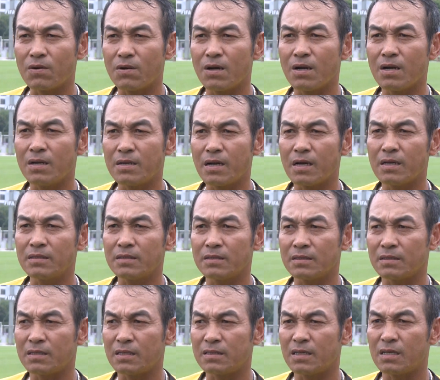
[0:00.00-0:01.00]
đã đã
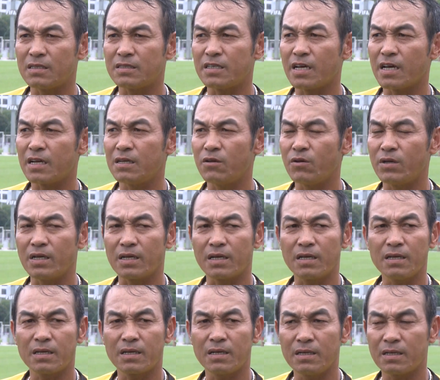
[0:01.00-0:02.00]
dần dần rèn luyện
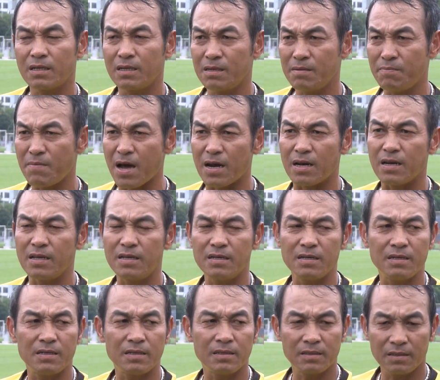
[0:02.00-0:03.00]
cái cái cái bản lĩnh
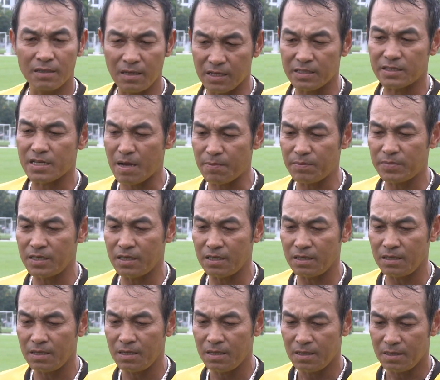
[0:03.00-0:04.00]
hơn, tức là dám
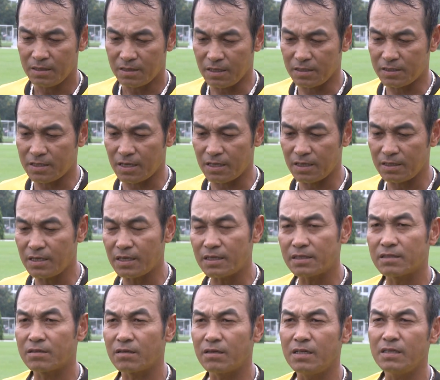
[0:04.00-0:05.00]
chơi từ trận thứ nhất
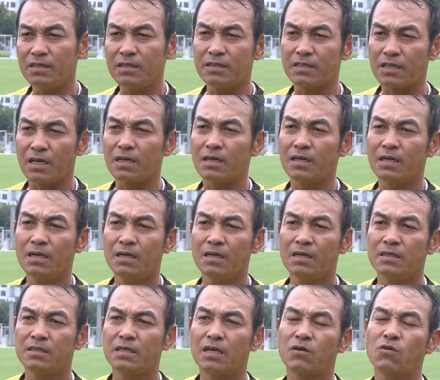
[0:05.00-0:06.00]
cho đến trận
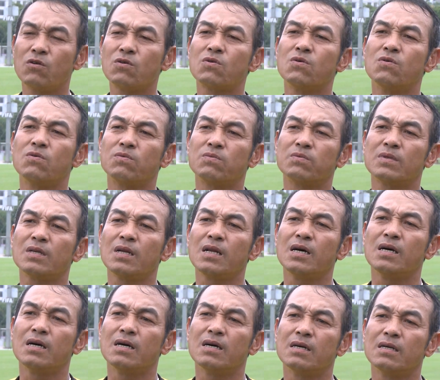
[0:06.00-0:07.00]
trận cuối cùng, tức
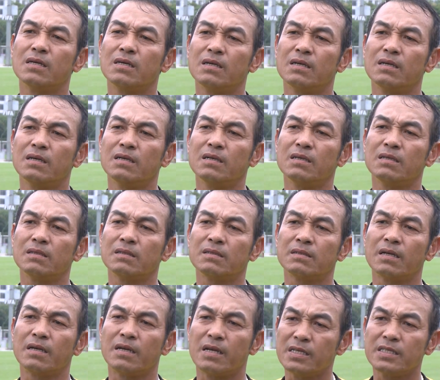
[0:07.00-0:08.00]
là
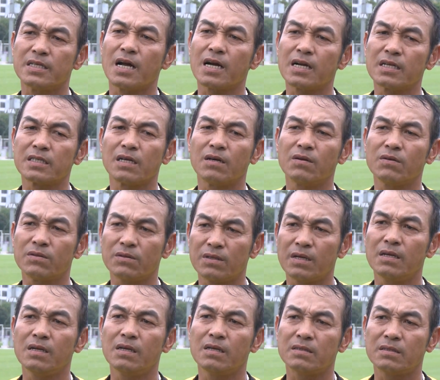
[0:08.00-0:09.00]
để đánh giá các cháu tôi
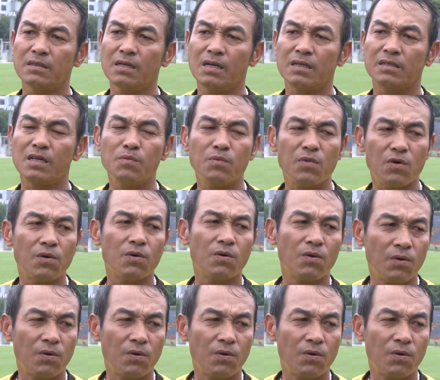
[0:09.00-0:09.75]
thấy là rất là tiến bộ.